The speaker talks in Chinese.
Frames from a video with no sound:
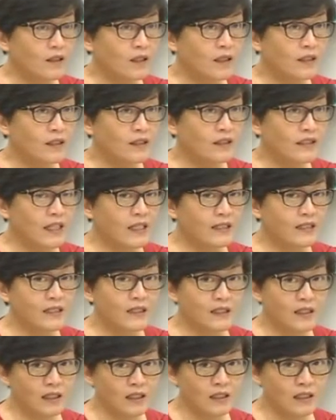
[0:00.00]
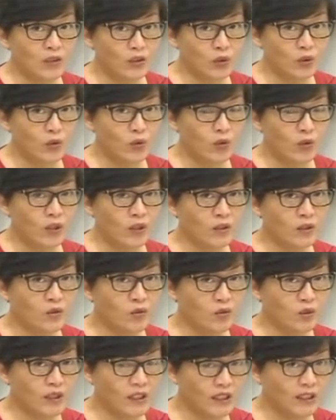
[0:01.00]
呃，在今年的九月
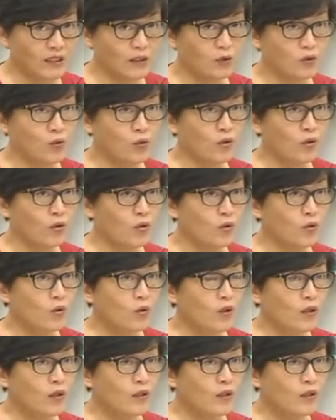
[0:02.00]
底左右，